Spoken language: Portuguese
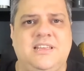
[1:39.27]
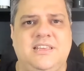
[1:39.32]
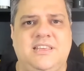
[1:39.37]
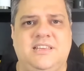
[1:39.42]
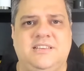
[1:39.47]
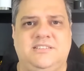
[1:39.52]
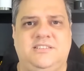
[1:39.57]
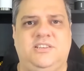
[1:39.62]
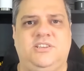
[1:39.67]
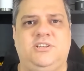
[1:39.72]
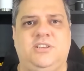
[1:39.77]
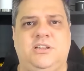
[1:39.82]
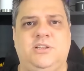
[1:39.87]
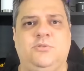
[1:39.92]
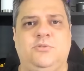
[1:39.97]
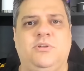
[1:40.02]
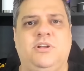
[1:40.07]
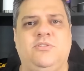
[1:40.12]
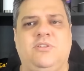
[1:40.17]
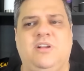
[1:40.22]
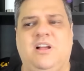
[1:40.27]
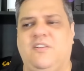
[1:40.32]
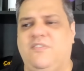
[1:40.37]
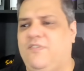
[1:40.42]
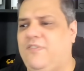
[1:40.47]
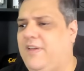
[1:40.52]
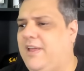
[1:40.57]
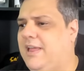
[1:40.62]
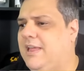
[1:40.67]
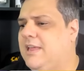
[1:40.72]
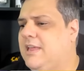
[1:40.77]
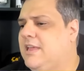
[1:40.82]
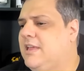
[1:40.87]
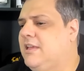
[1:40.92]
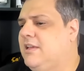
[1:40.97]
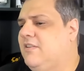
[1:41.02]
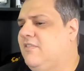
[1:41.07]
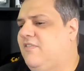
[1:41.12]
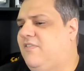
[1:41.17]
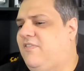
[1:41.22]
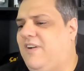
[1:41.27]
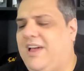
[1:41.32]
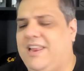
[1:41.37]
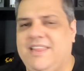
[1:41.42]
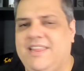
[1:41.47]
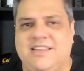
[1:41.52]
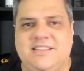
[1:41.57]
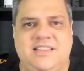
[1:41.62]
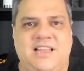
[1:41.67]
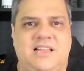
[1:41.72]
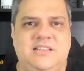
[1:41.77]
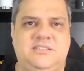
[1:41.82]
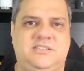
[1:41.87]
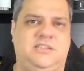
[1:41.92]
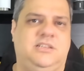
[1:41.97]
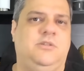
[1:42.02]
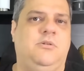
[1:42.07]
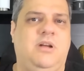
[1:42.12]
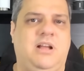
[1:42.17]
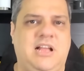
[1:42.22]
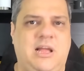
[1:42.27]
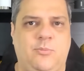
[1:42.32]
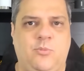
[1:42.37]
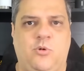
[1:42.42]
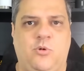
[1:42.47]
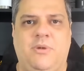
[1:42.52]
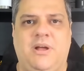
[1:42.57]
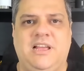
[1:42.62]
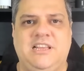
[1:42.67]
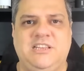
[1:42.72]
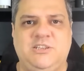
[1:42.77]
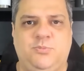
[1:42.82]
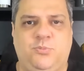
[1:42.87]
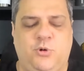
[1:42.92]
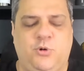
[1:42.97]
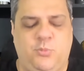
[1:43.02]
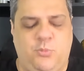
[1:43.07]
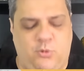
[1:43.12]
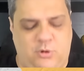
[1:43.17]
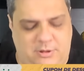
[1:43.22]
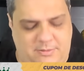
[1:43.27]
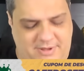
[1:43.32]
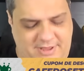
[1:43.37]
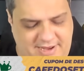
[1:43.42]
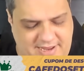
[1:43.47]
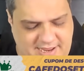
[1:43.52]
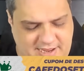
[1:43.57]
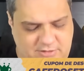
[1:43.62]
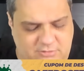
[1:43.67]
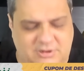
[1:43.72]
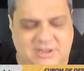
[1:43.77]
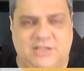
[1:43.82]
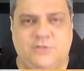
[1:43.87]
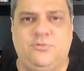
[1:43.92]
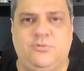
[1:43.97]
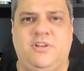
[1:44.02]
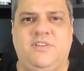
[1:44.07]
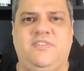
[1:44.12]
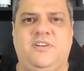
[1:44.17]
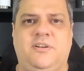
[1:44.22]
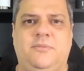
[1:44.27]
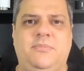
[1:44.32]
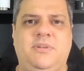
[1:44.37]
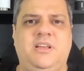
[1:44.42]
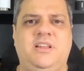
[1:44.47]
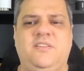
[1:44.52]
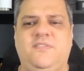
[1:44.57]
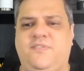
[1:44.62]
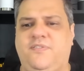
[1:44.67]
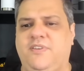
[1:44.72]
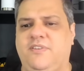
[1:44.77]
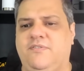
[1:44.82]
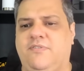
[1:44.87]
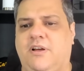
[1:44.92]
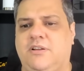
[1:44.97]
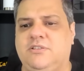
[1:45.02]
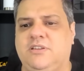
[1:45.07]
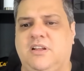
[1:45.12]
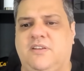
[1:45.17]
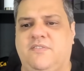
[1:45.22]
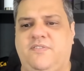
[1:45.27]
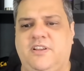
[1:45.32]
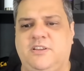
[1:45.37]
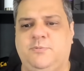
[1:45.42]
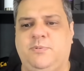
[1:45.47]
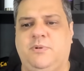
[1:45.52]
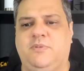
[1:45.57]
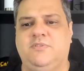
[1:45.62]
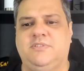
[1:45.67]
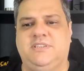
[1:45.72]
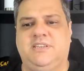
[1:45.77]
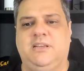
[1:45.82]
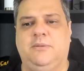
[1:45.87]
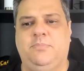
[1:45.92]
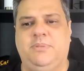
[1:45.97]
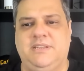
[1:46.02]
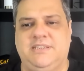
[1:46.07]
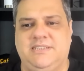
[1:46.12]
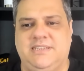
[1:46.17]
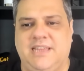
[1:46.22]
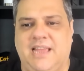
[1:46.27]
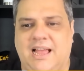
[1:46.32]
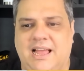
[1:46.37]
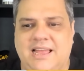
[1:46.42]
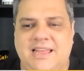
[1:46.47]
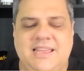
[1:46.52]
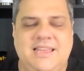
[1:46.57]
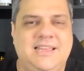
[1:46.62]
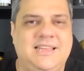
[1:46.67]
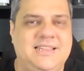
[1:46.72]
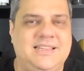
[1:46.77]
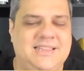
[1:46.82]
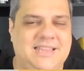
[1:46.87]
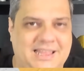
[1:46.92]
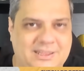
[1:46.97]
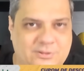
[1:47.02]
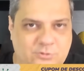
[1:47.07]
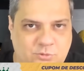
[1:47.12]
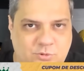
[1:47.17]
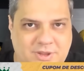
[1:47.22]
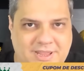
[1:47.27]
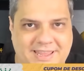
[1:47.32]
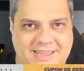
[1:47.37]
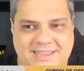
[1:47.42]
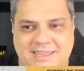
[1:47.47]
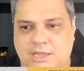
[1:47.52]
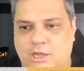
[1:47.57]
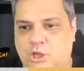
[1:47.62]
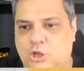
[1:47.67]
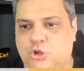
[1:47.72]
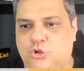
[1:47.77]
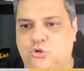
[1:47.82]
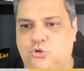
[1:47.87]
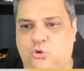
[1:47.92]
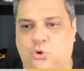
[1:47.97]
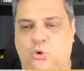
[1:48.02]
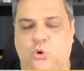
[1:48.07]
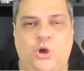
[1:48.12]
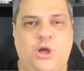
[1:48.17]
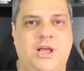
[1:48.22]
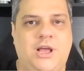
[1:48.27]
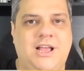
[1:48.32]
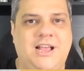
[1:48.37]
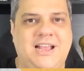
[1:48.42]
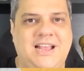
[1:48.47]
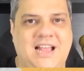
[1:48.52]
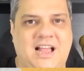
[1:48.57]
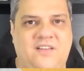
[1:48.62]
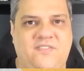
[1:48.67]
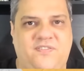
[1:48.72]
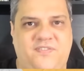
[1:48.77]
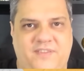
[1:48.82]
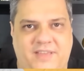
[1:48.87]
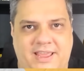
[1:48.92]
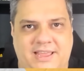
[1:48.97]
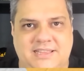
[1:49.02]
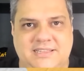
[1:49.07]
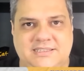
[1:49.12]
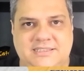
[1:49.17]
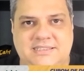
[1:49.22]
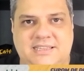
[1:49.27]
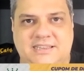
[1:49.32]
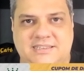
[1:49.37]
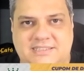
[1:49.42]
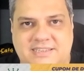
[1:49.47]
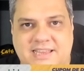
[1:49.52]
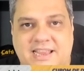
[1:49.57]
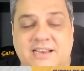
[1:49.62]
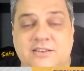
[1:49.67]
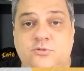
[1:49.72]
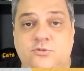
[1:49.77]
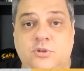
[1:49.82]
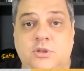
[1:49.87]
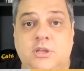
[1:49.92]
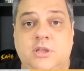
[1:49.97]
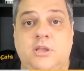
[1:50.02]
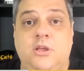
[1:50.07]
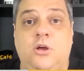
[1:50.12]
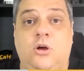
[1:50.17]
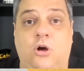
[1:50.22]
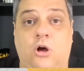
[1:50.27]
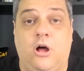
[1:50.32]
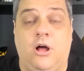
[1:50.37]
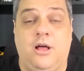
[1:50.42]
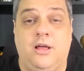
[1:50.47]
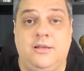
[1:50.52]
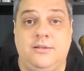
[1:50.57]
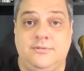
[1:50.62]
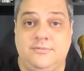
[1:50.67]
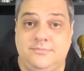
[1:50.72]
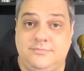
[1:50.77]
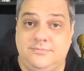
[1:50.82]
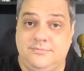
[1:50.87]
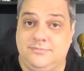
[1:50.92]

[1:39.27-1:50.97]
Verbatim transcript: que existem ali no Rei do Café, variedades que não acabam mais, bourbon amarelo, catuai vermelho, enfim, vários cafés para você apreciar lá no Rei do Café, tá certo? Ó,